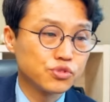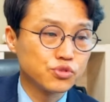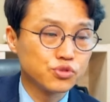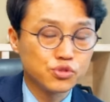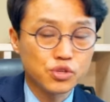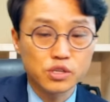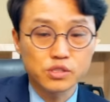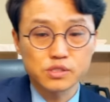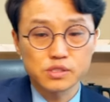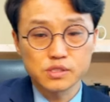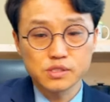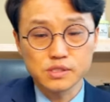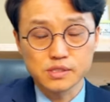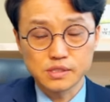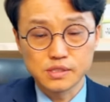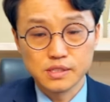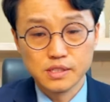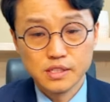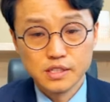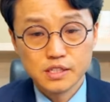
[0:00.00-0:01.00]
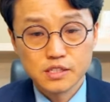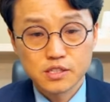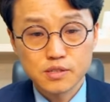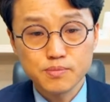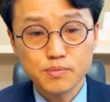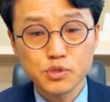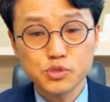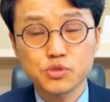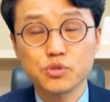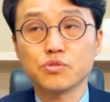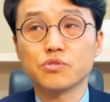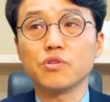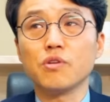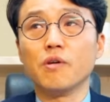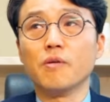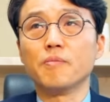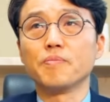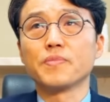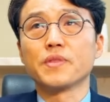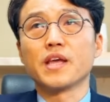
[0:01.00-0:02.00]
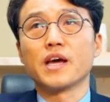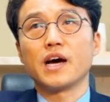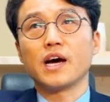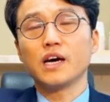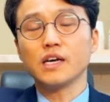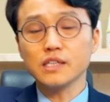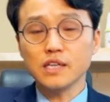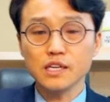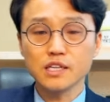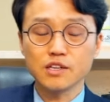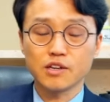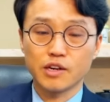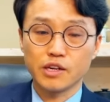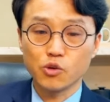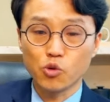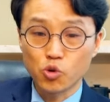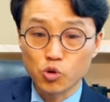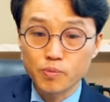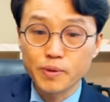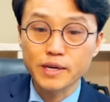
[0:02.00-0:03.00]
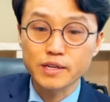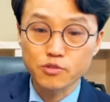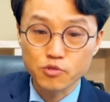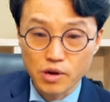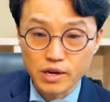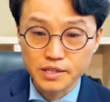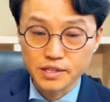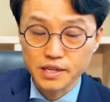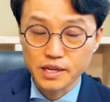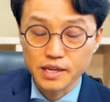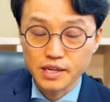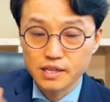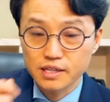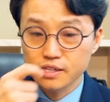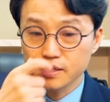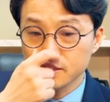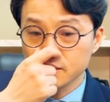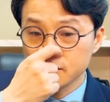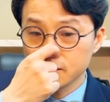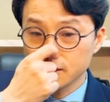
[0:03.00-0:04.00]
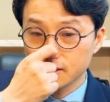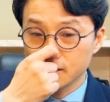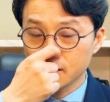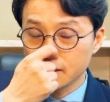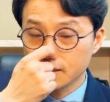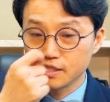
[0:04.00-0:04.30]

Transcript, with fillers: 규정들은 근본적으로 하나님과의 올바른 관계, 이건 이제